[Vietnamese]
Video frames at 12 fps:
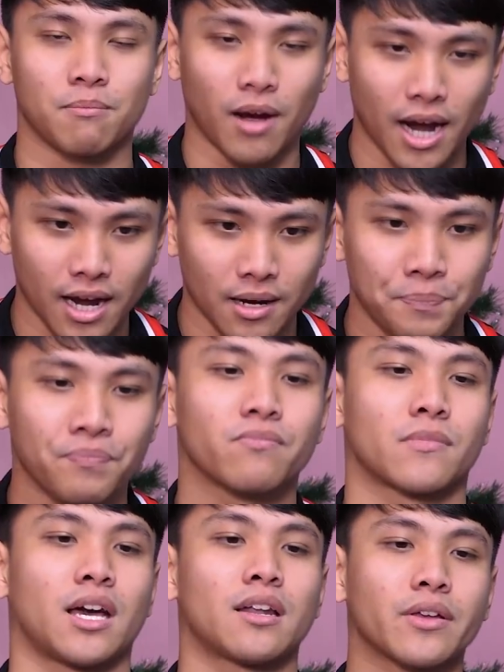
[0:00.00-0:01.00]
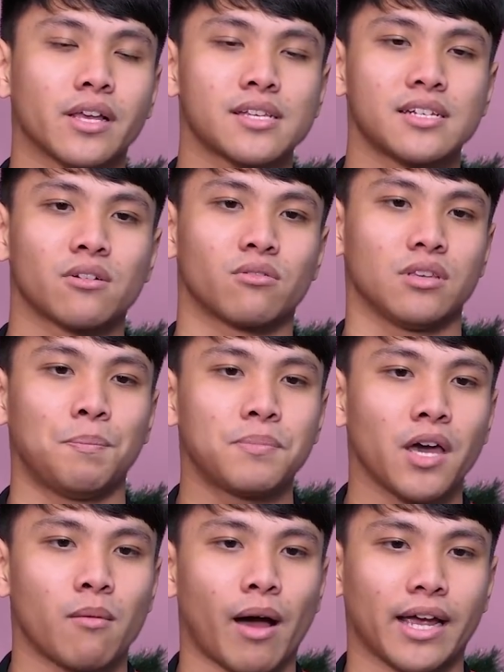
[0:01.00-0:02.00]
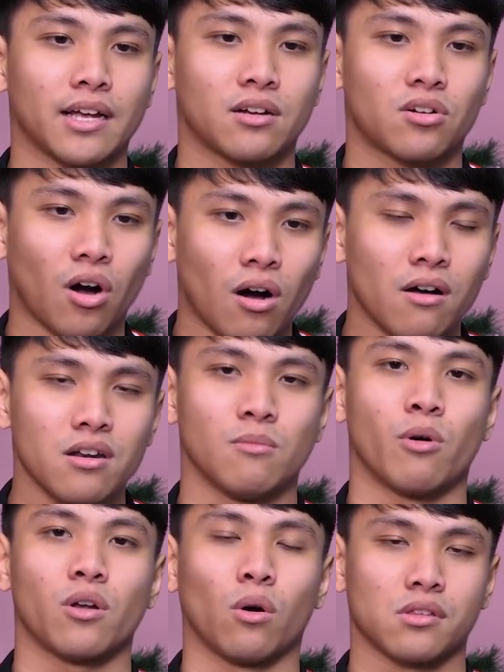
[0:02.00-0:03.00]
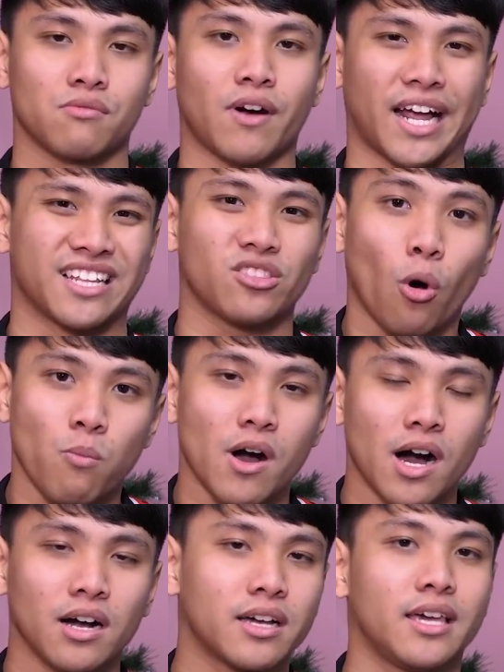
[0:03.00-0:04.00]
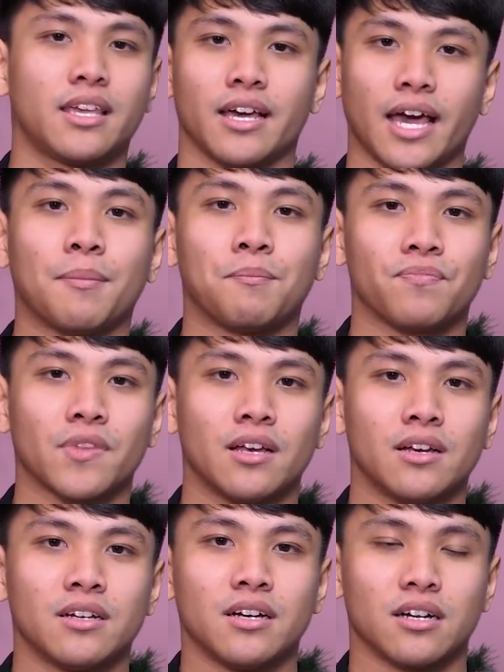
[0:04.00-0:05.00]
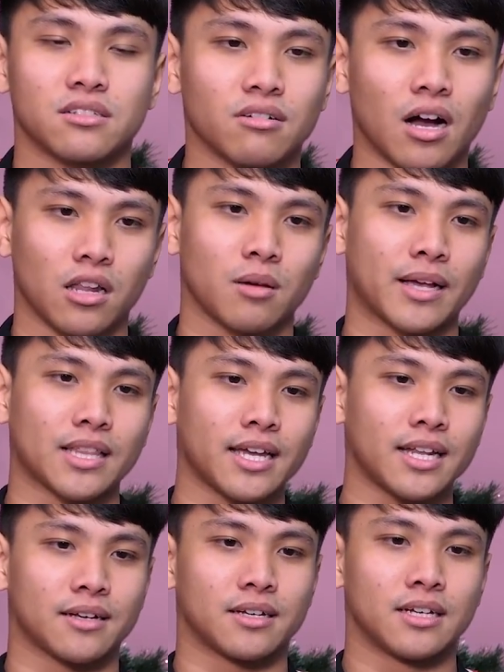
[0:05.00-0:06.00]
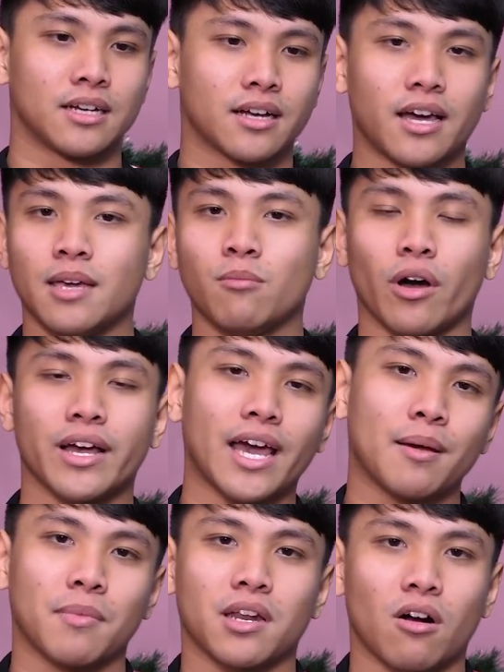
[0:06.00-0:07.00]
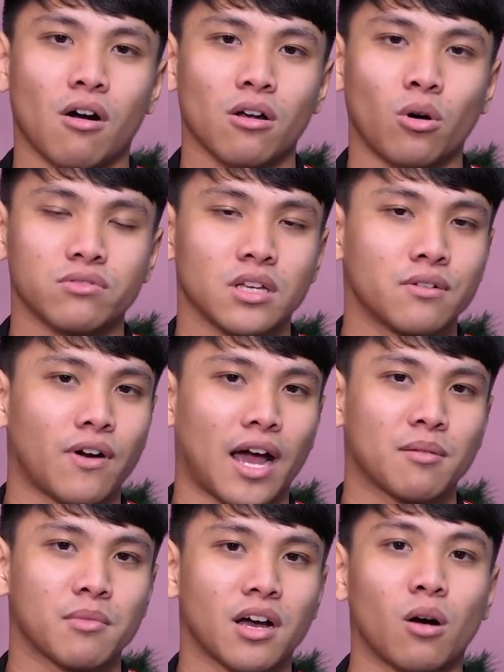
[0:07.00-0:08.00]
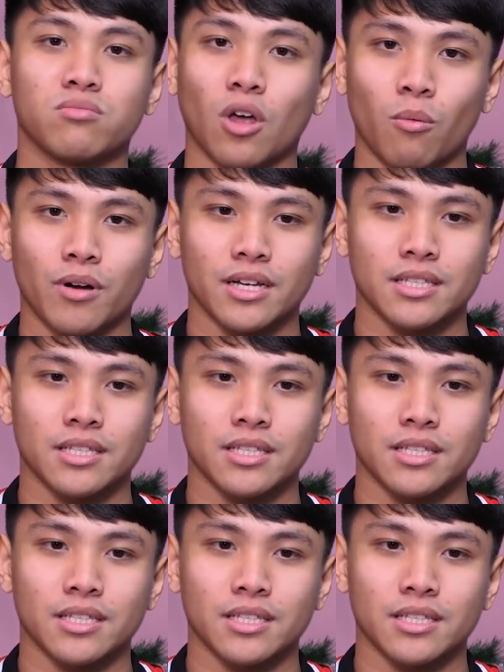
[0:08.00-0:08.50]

mà cái Ray Tracing nó còn giúp cho các bạn có được một cái độ tương phản tốt hơn khi chơi game. Trường hợp là các bạn thấy nè, khi một cái game mà nó có độ tương phản mà nó không tốt á,